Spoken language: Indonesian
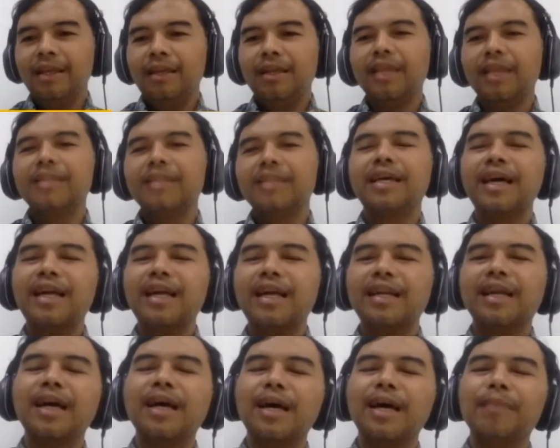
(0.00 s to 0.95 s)
Nah
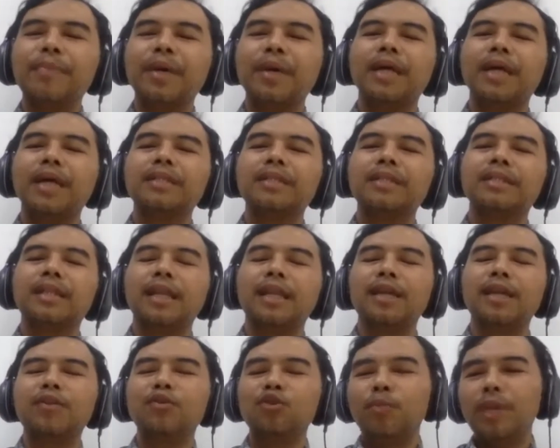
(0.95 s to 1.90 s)
sekarang KPK
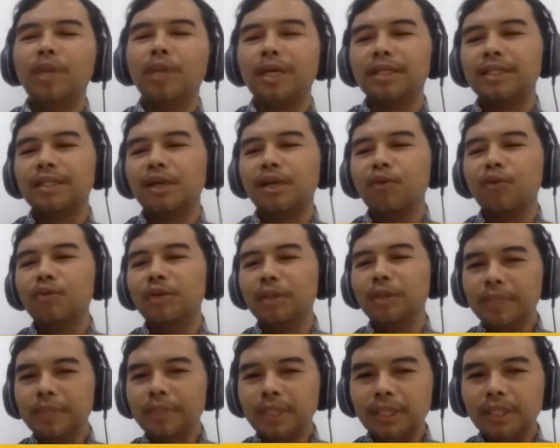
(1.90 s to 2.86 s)
setelah 17 tahun
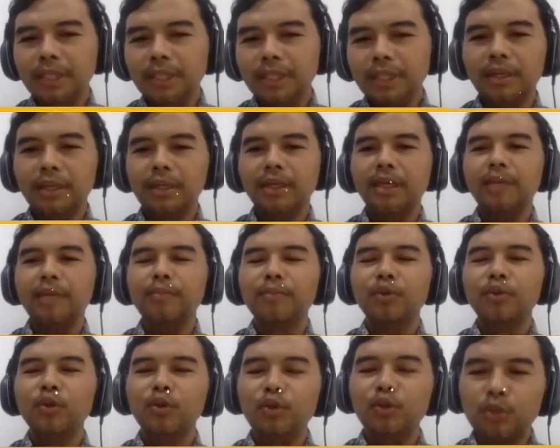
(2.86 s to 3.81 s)
lebih ya
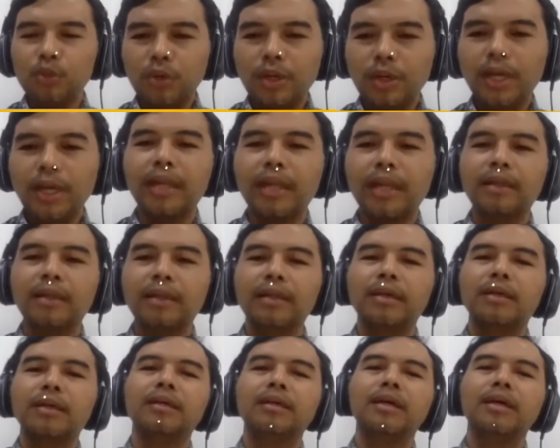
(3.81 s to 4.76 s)
menunjukkan
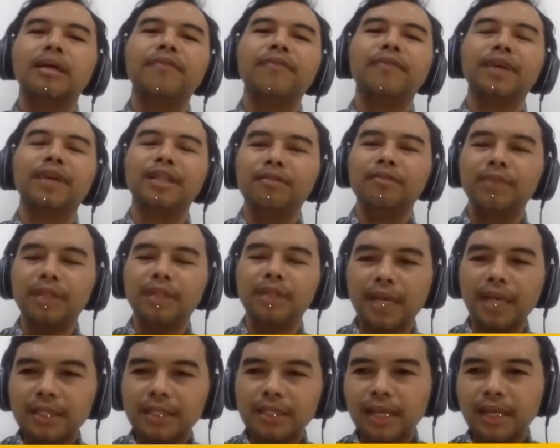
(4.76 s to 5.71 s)

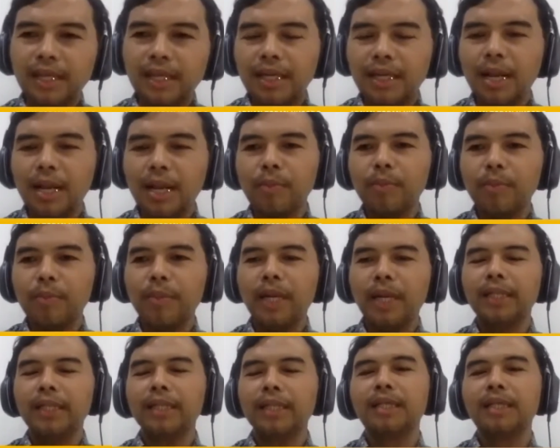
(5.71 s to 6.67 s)
efektivitasnya dalam
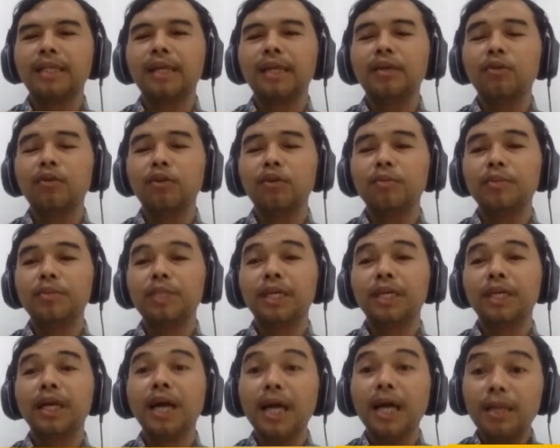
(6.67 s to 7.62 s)
pemberantasan korupsi
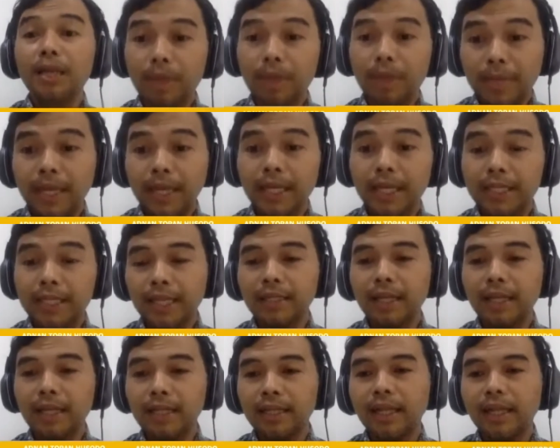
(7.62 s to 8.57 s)
dengan berbagai
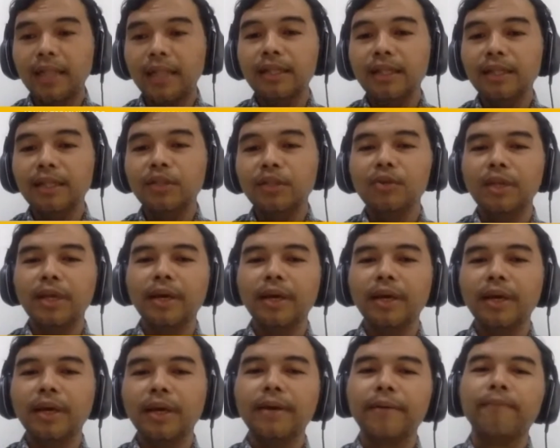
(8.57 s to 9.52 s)
catatan
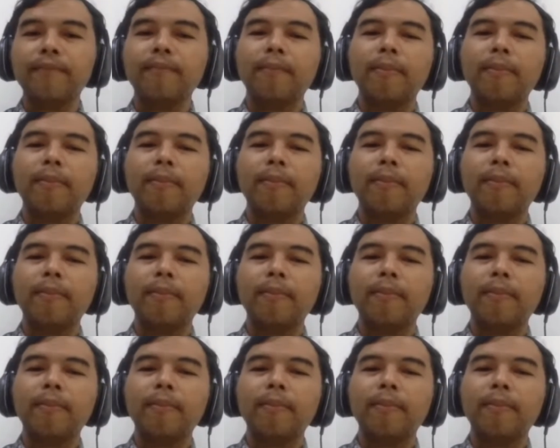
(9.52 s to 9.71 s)
tentunya